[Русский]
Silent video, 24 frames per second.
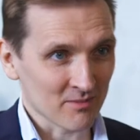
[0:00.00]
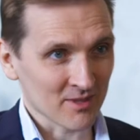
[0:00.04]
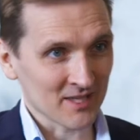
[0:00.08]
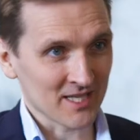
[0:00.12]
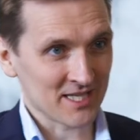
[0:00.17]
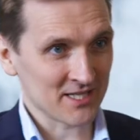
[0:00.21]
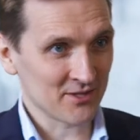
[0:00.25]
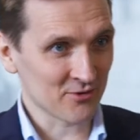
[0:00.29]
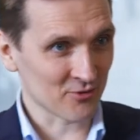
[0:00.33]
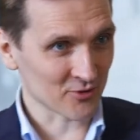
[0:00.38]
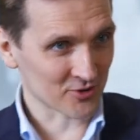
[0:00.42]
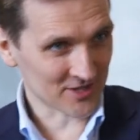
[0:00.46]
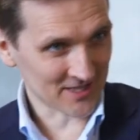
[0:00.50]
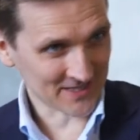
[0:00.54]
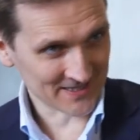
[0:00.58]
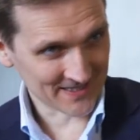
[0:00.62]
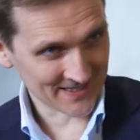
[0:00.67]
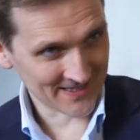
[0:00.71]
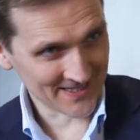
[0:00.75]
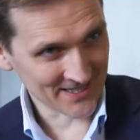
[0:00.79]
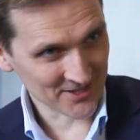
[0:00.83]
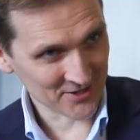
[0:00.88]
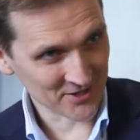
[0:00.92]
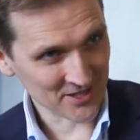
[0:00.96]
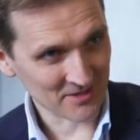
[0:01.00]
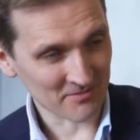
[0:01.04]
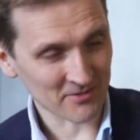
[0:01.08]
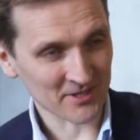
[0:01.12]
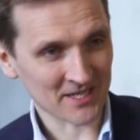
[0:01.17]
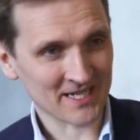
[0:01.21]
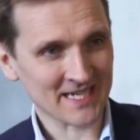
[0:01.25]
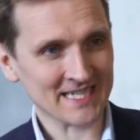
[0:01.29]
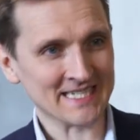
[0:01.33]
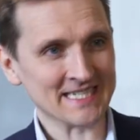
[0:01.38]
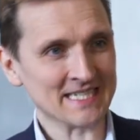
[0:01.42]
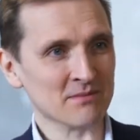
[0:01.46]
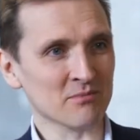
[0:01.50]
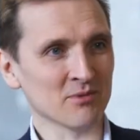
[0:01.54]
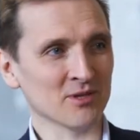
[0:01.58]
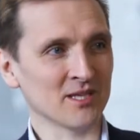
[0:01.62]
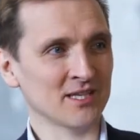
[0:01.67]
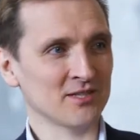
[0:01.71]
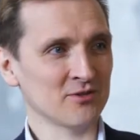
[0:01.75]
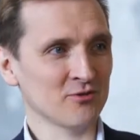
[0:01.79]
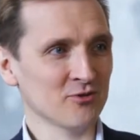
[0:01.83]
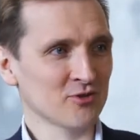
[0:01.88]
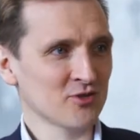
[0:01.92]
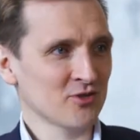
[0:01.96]
молодежь как-то должна приходить,
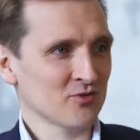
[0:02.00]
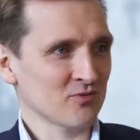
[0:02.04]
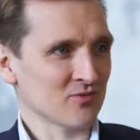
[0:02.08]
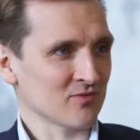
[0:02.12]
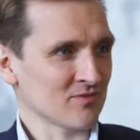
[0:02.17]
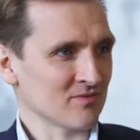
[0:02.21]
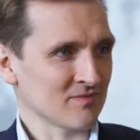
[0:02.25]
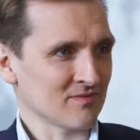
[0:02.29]
молодежь,